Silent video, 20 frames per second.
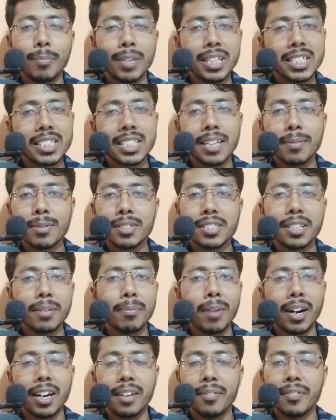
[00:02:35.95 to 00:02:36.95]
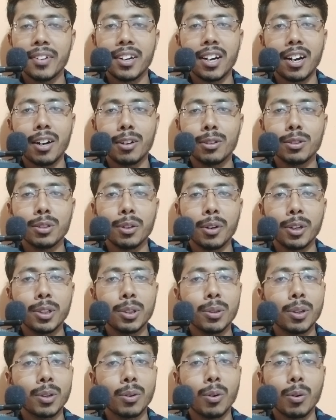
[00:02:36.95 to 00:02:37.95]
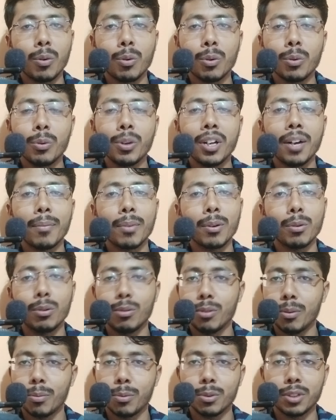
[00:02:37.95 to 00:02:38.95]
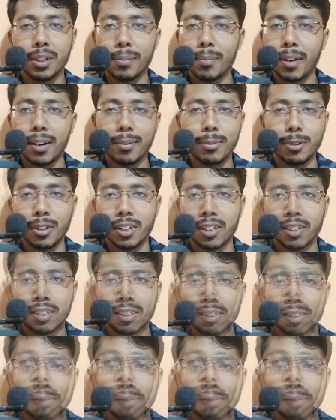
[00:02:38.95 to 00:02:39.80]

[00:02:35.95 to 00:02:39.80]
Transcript: ভিজতে ভিজতে বাড়ি ফেরার আনন্দ হয়তো আর কখনোই আমরা অনুভব করতে পারবো না